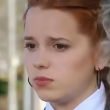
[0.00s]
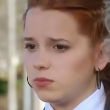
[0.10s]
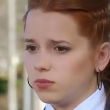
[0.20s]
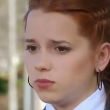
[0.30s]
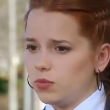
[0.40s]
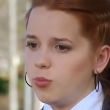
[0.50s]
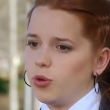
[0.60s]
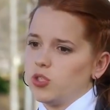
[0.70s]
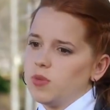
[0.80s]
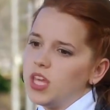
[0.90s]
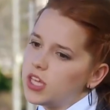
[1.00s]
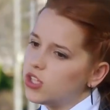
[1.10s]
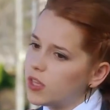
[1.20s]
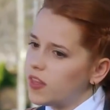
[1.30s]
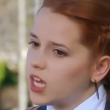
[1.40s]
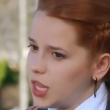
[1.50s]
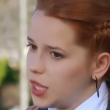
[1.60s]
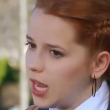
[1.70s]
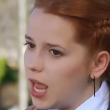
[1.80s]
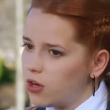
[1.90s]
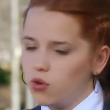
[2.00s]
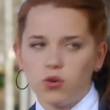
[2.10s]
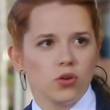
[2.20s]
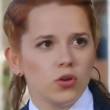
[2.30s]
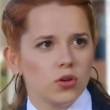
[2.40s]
pasó. Bueno, pero si me dices eso tendré que decirle algo.